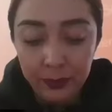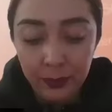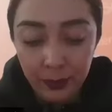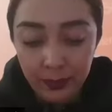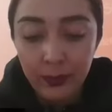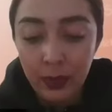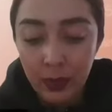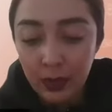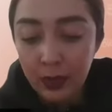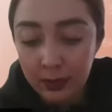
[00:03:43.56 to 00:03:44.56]
su
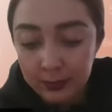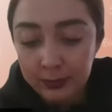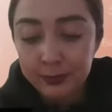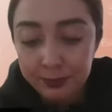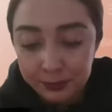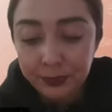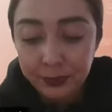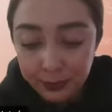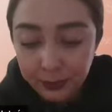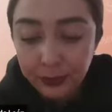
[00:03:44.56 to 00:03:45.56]
monitor. Punto
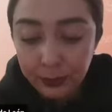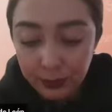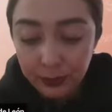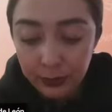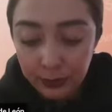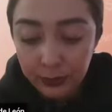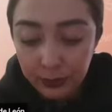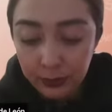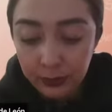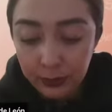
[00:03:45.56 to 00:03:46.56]
número 7,
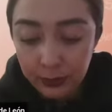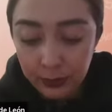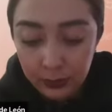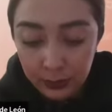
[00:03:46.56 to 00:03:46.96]
el